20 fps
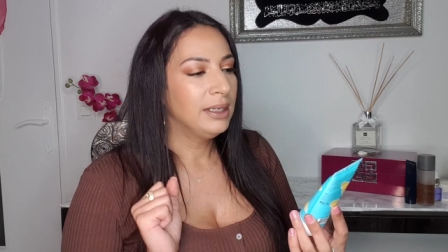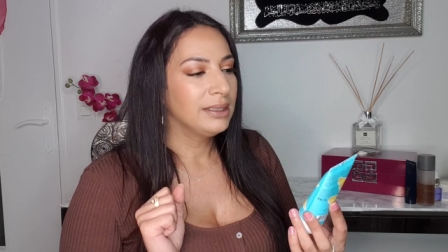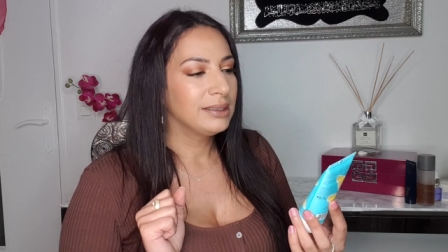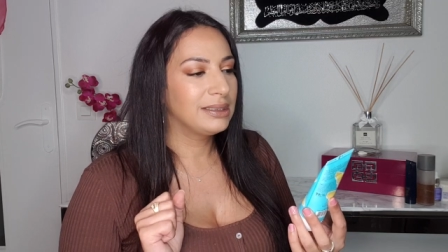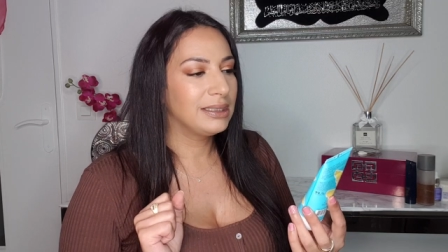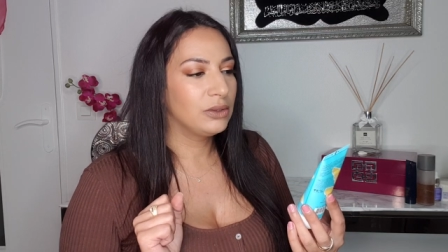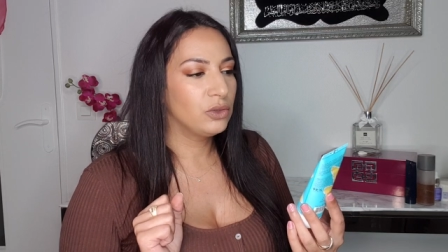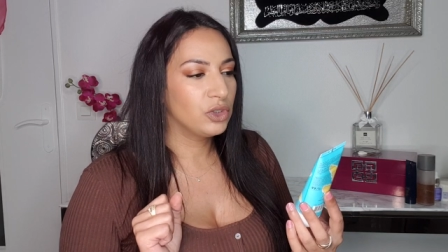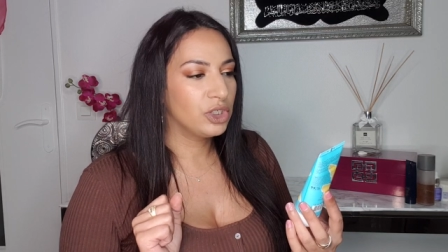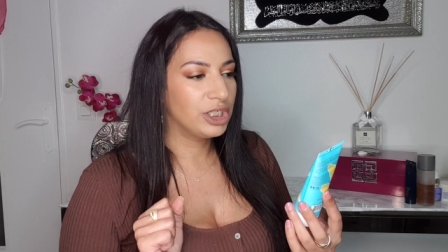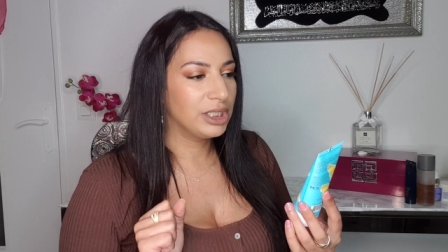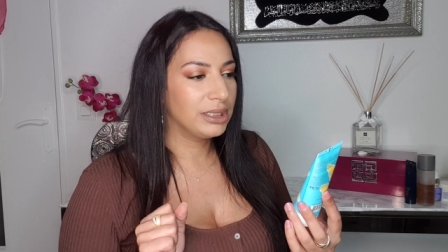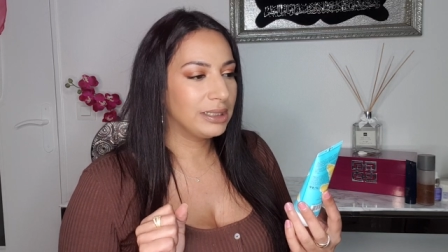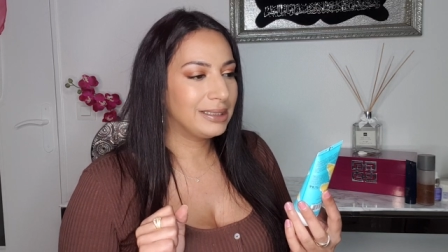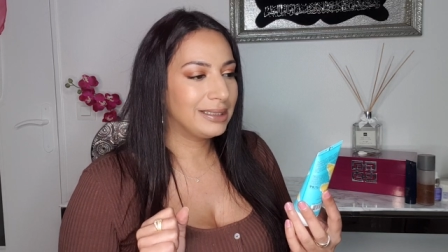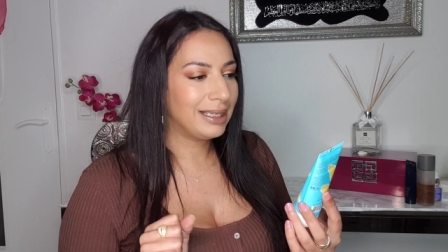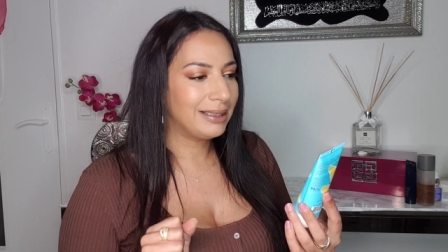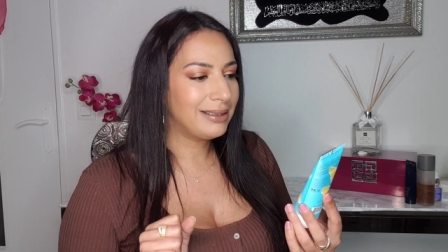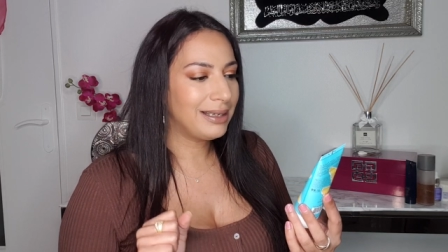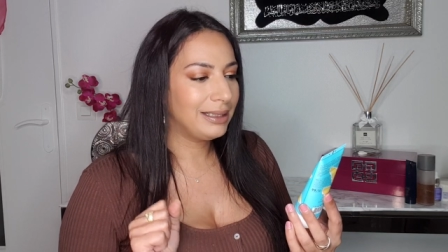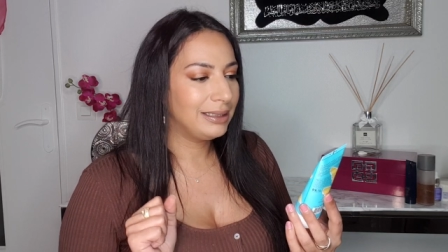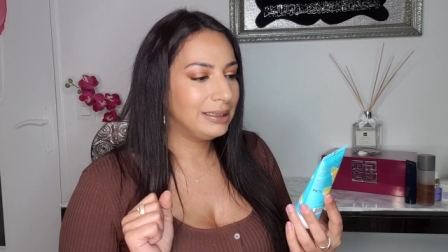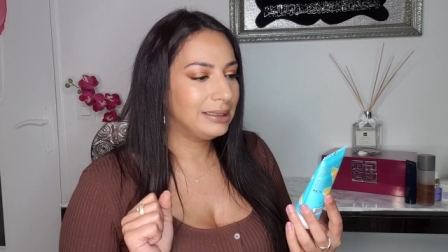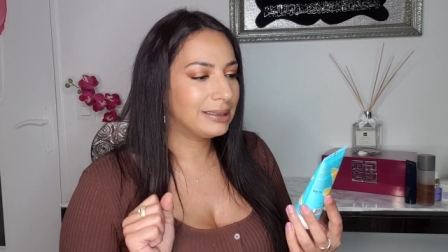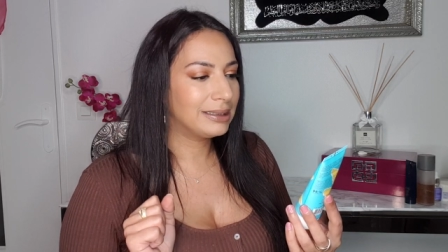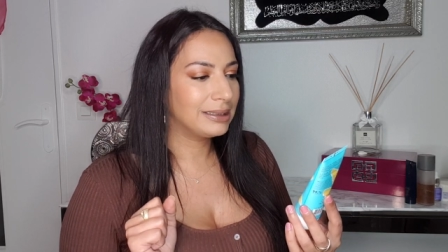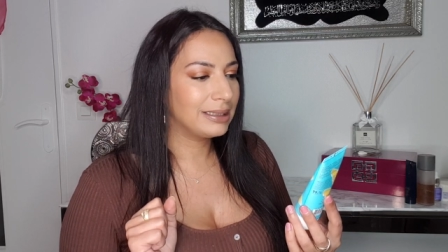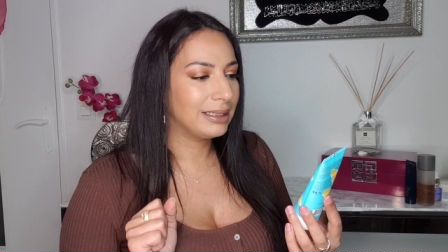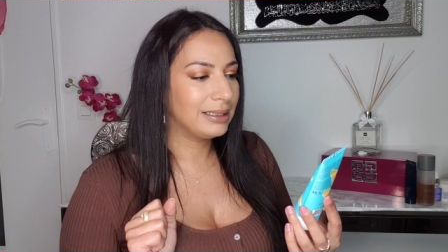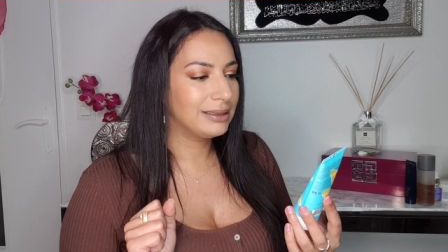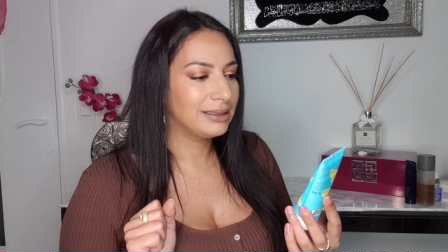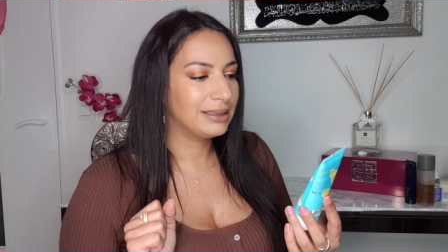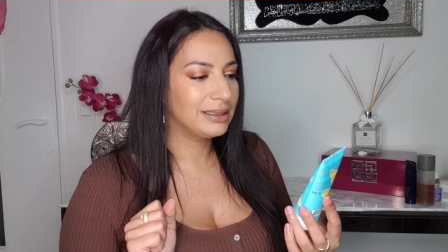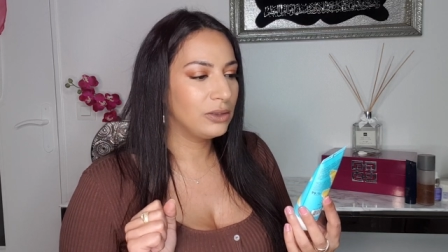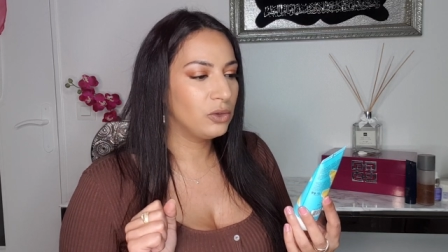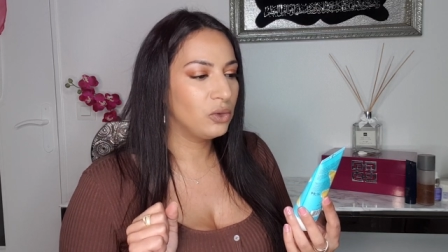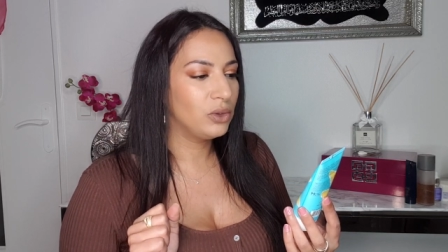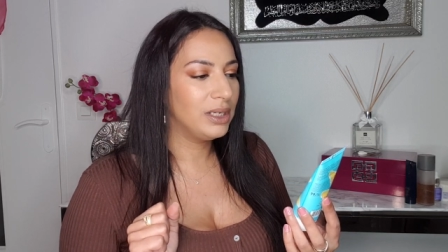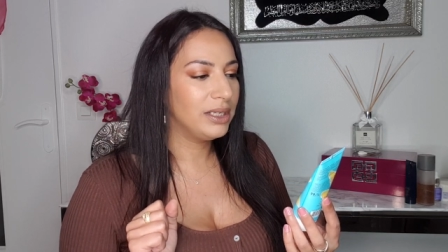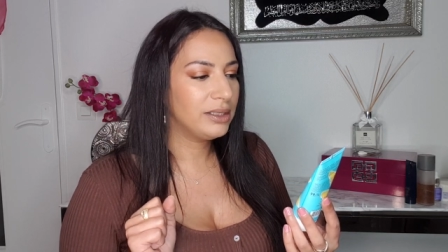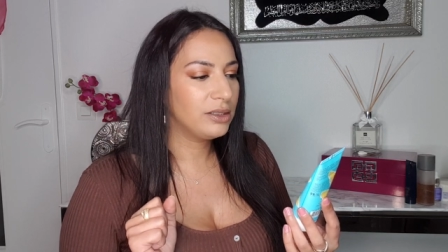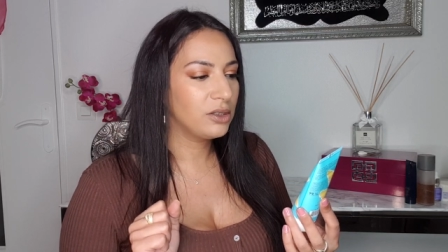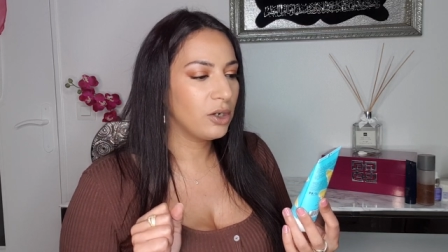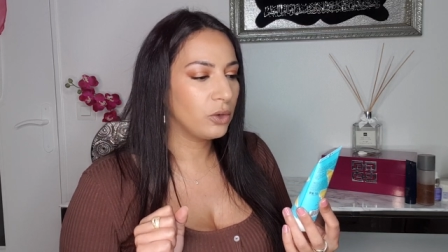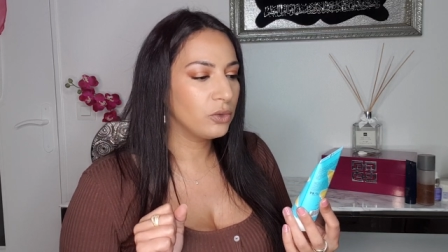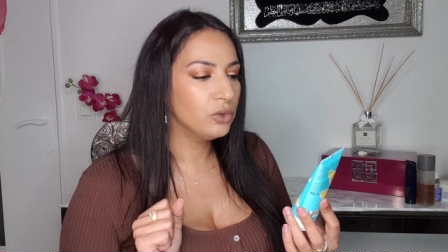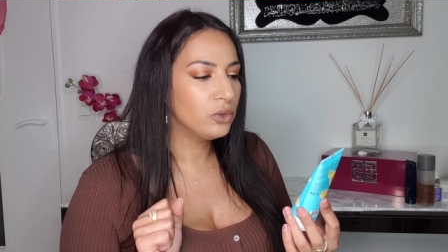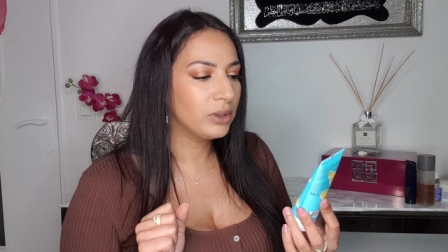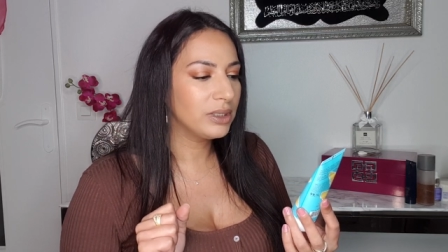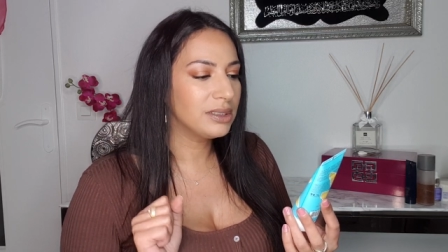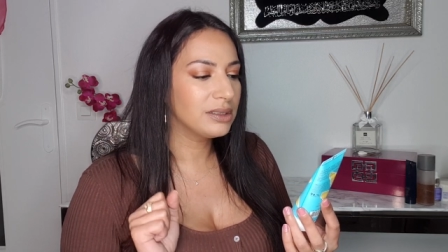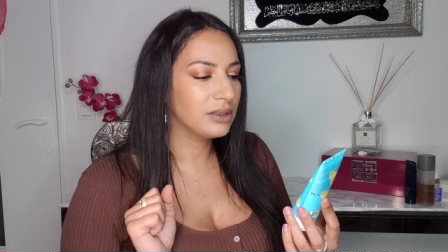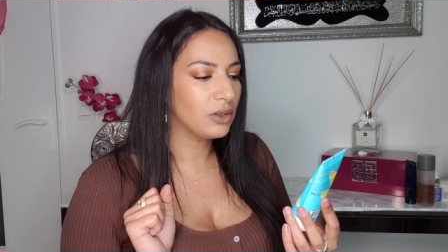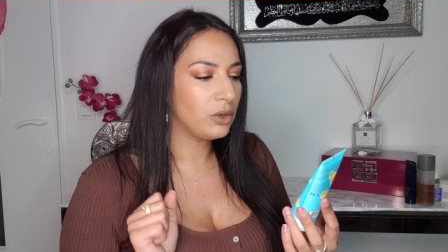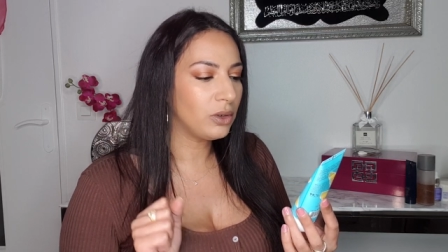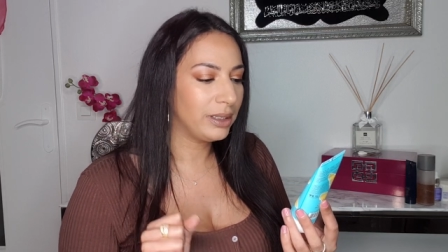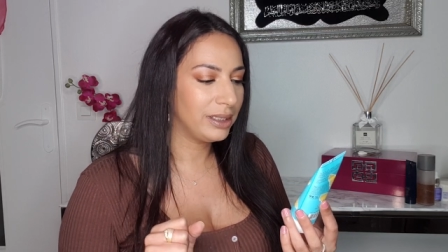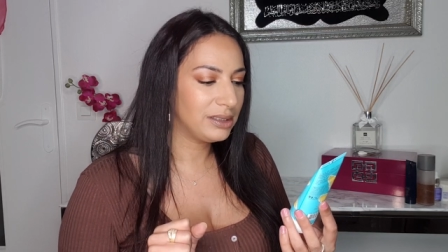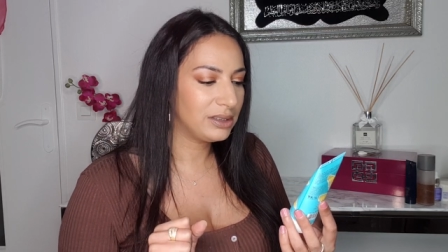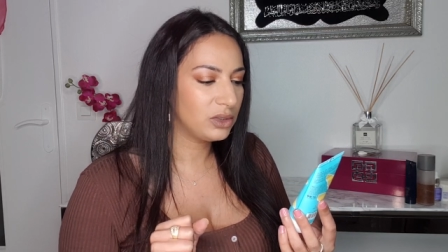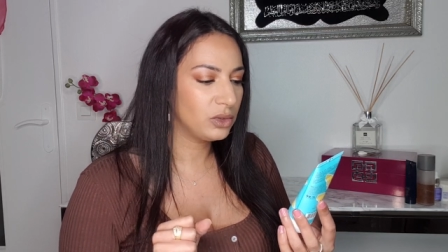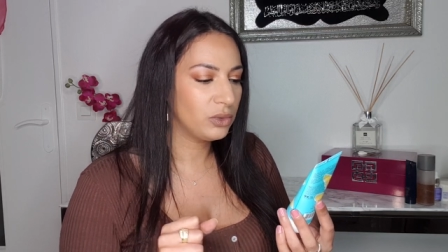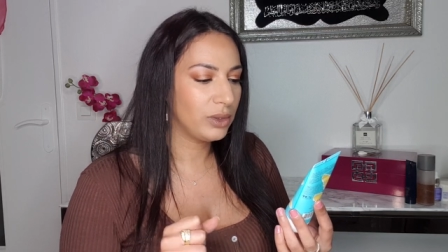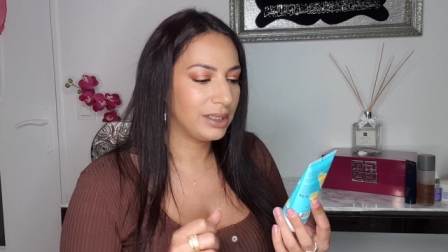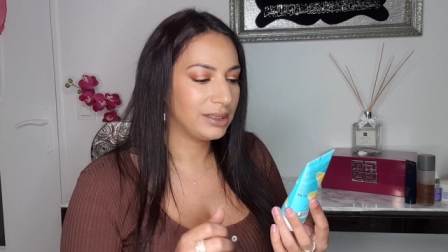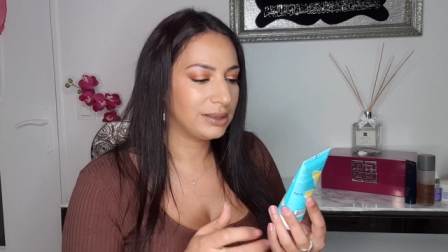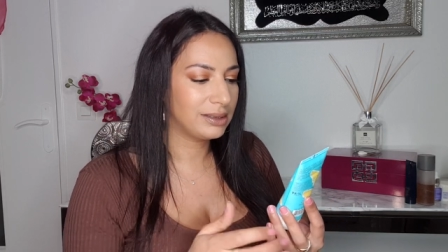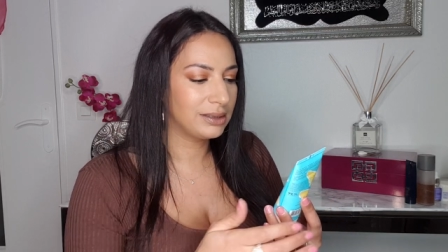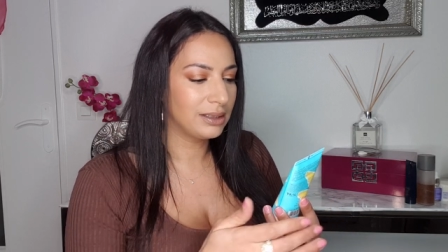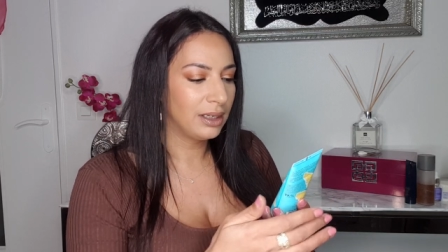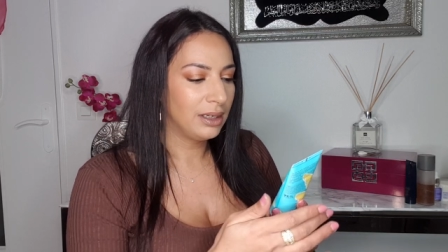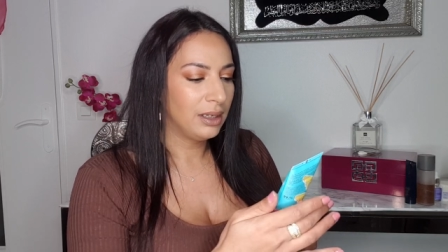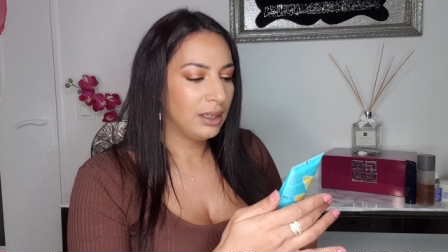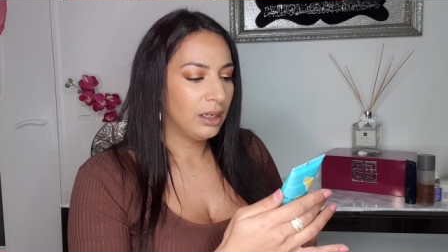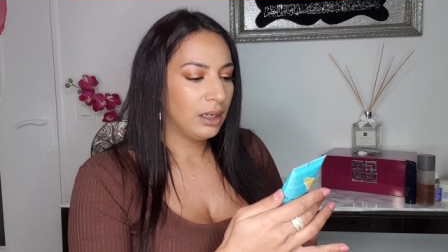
C'est de chez Cadalis et c'est le lait corps nourrissant SOS